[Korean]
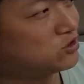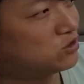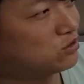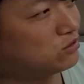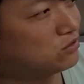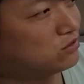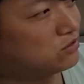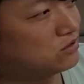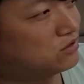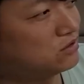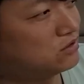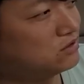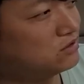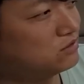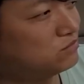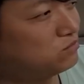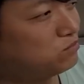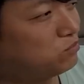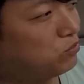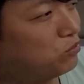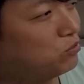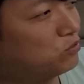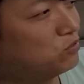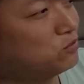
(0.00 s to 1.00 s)
저거를
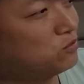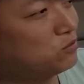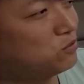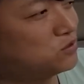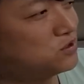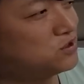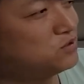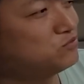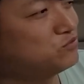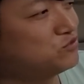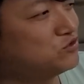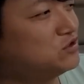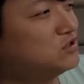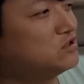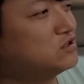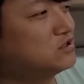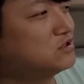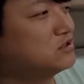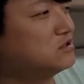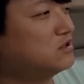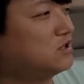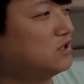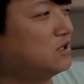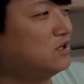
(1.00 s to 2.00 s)
보신
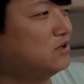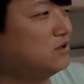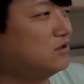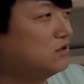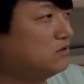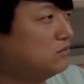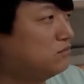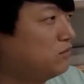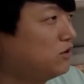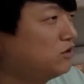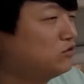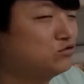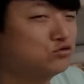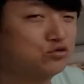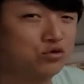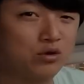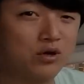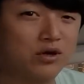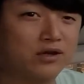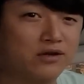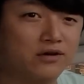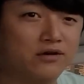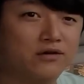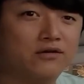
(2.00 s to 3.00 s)
분들은 네 매우
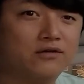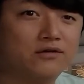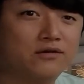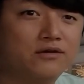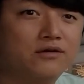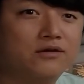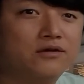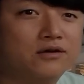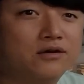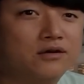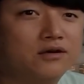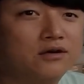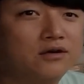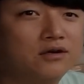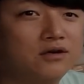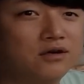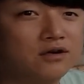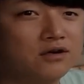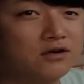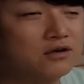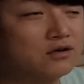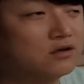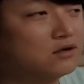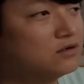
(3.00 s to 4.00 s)
좋아하세요. 그렇죠.
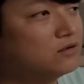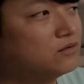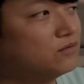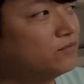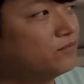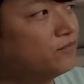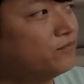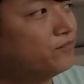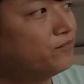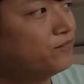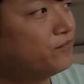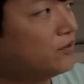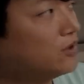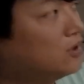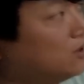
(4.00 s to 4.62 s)
저것도 포기 못하는